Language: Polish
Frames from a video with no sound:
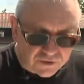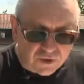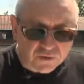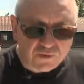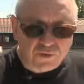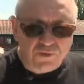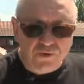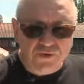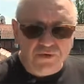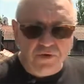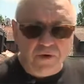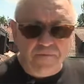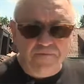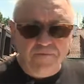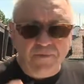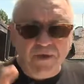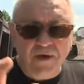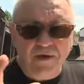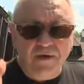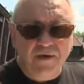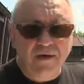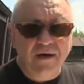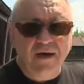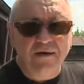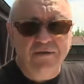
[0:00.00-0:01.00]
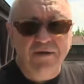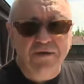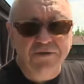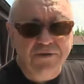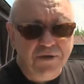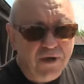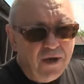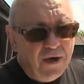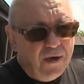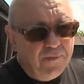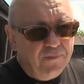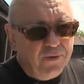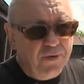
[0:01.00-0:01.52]
co tu dużo gadać,
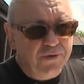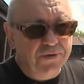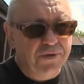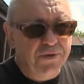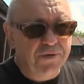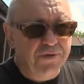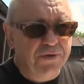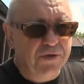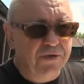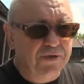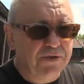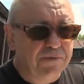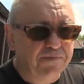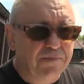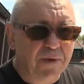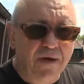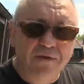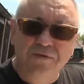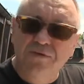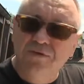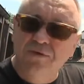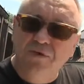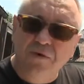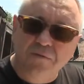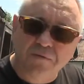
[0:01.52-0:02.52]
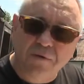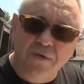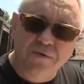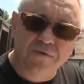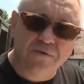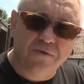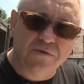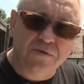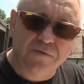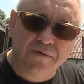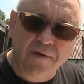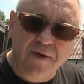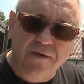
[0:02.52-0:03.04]
położyłem się spać dokładnie o
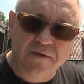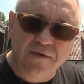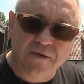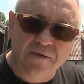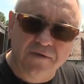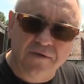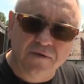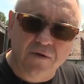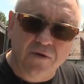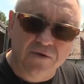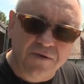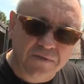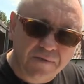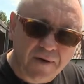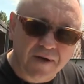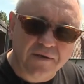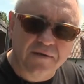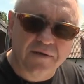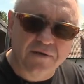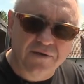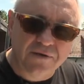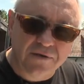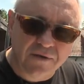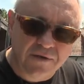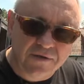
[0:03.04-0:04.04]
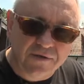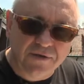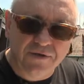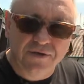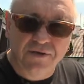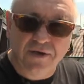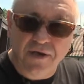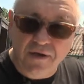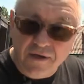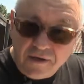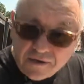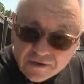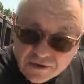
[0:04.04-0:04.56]
4.44 o
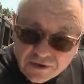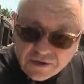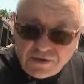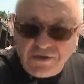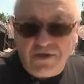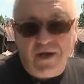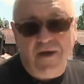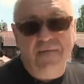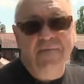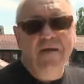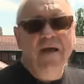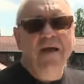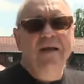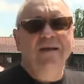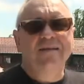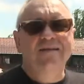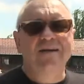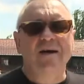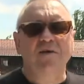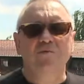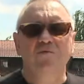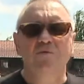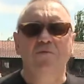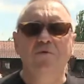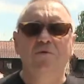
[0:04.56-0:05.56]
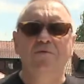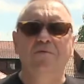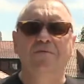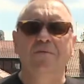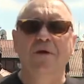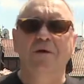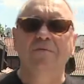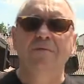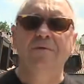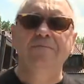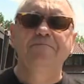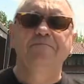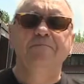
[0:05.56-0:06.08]
4 dzisiaj. Tak długo
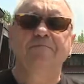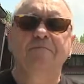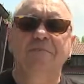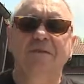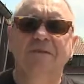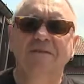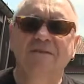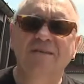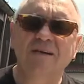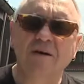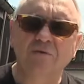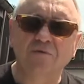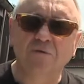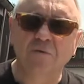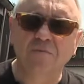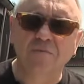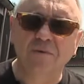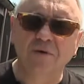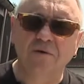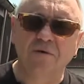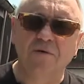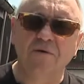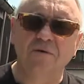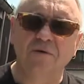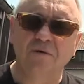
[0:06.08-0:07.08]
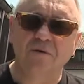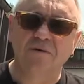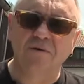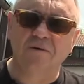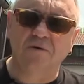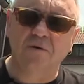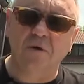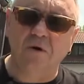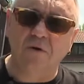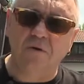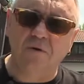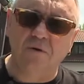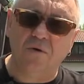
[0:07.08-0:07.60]
trwały zakupy,
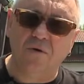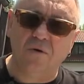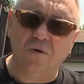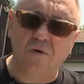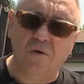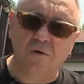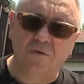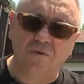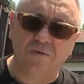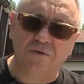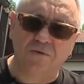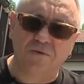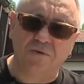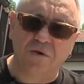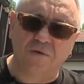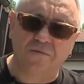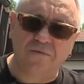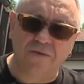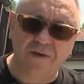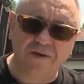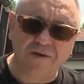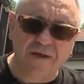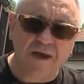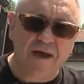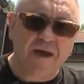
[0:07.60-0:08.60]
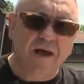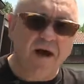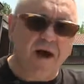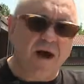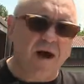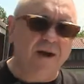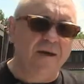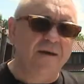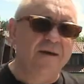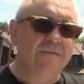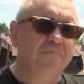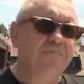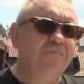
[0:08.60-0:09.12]
konkurs ofert,
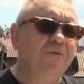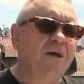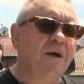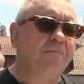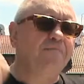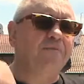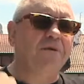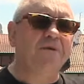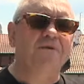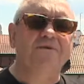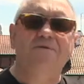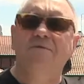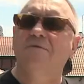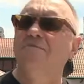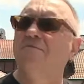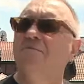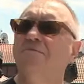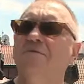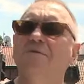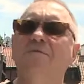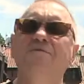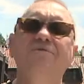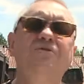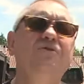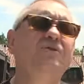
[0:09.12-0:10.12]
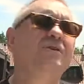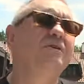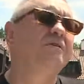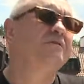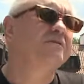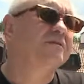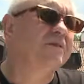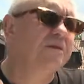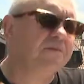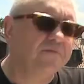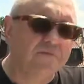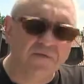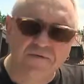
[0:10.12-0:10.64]
ale napięcie było
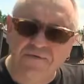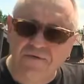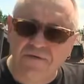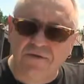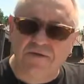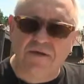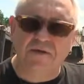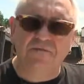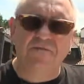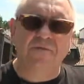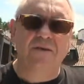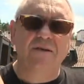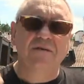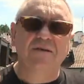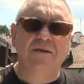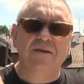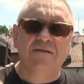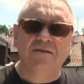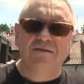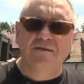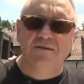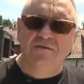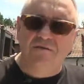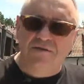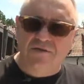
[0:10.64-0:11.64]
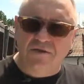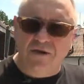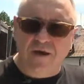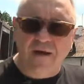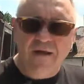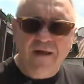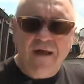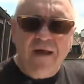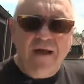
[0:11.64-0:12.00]
niesamowite, fantastyczne.